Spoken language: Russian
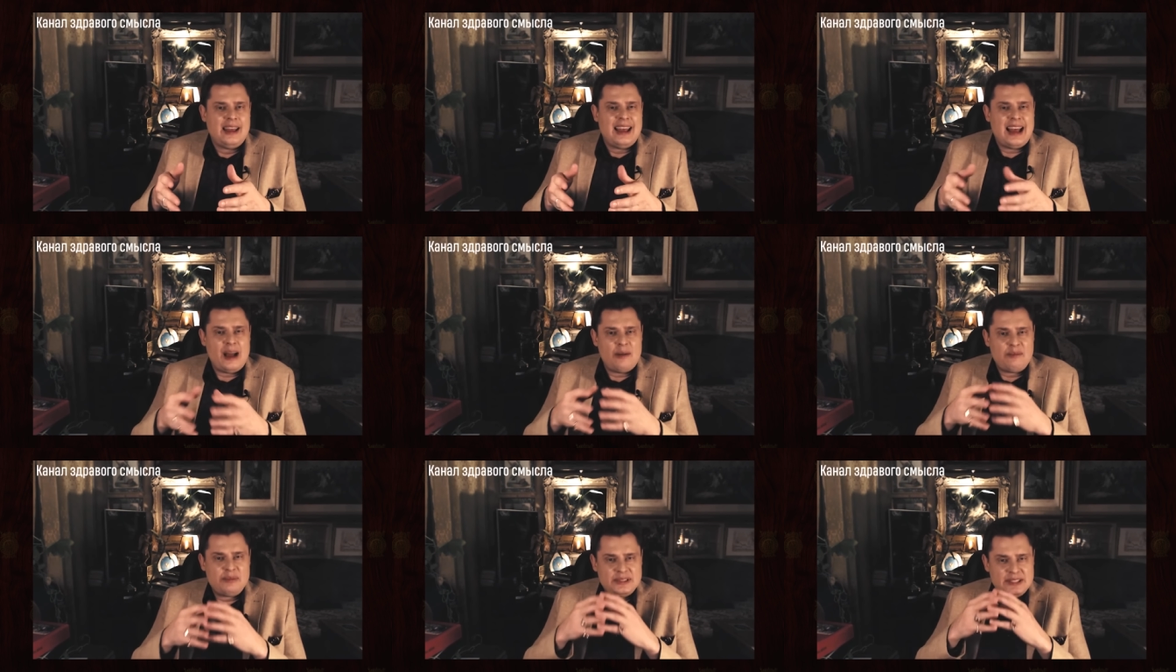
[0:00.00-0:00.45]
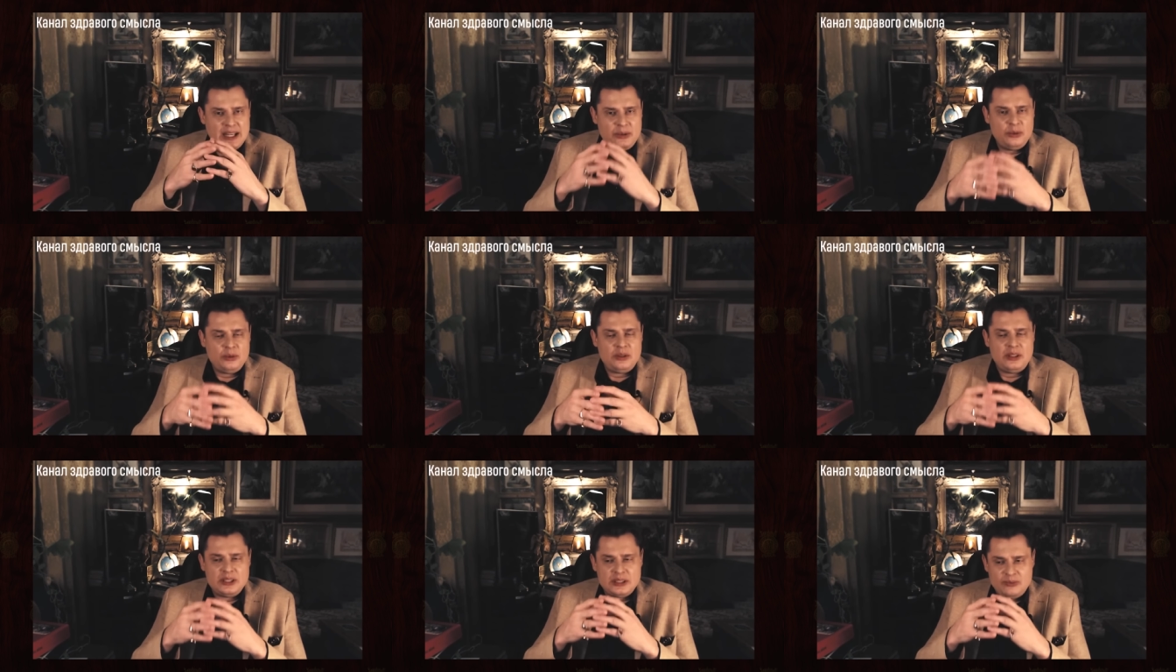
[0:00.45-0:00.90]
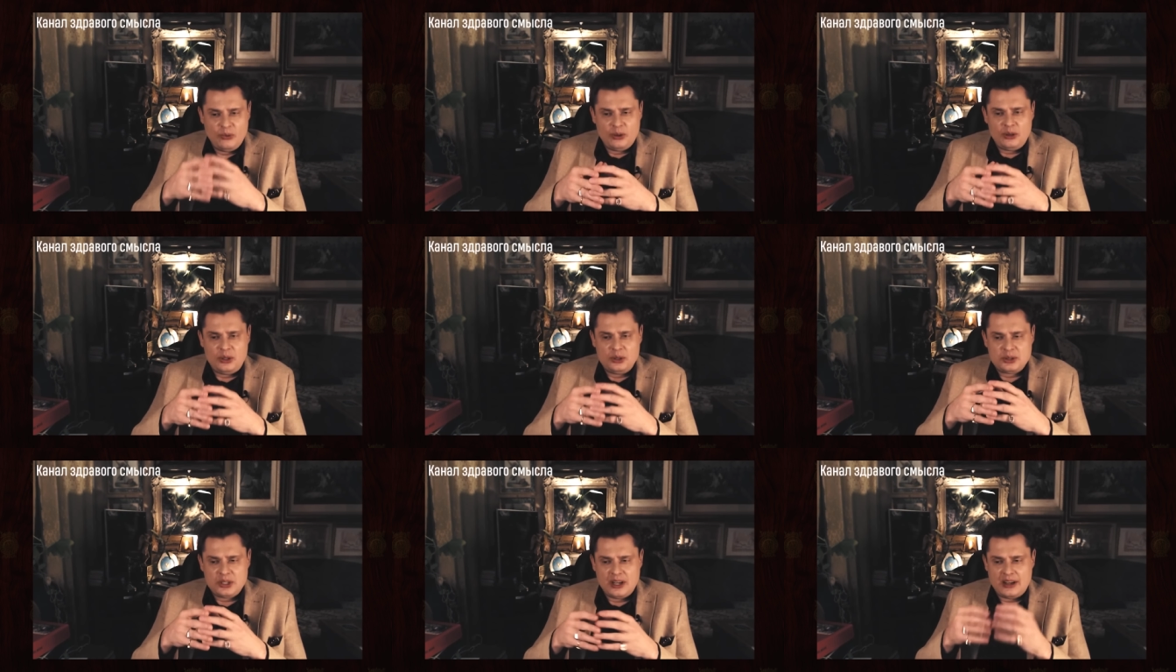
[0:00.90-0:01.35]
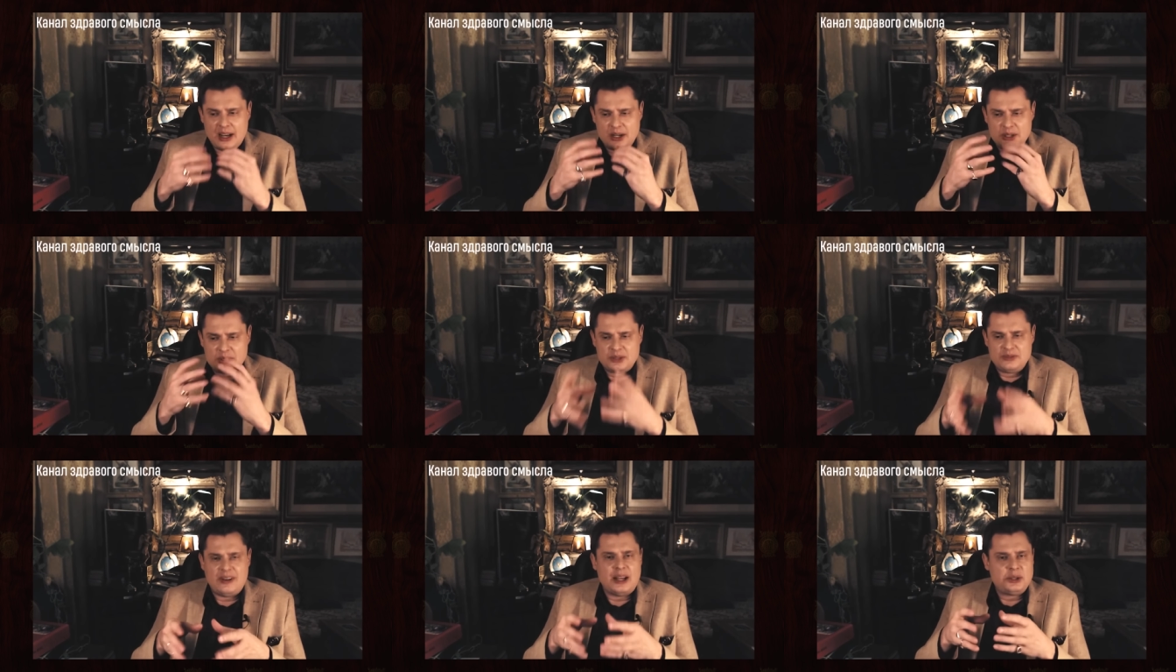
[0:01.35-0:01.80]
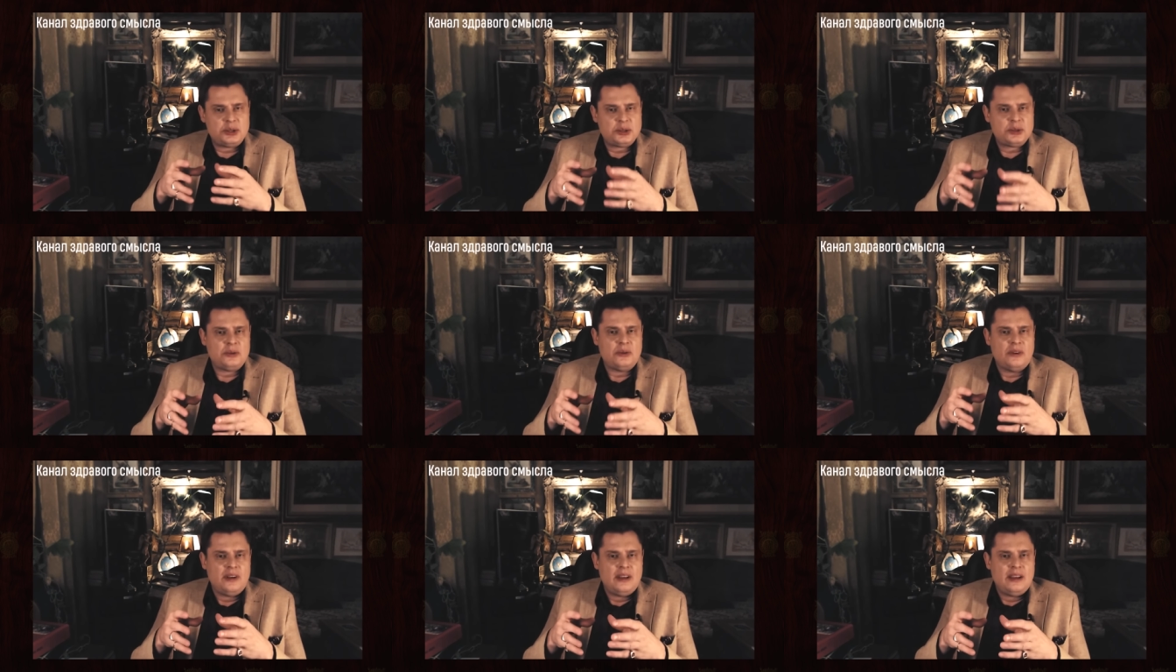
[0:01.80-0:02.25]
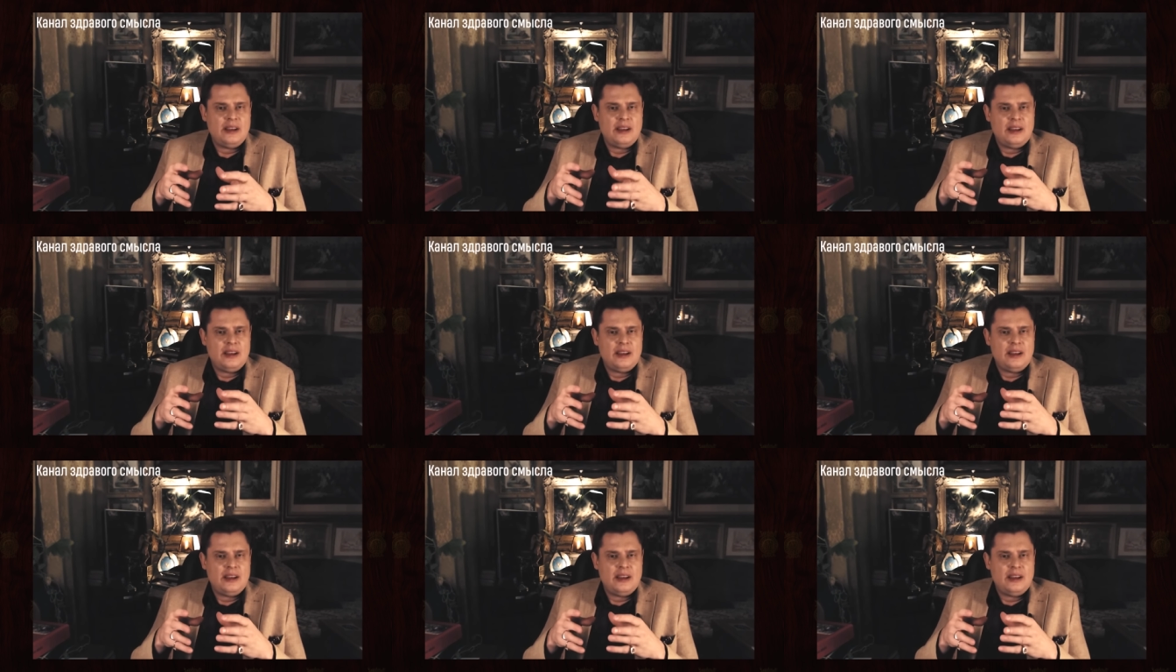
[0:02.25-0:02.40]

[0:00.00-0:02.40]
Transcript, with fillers: Абсолютно смотришь, как, как жвачку –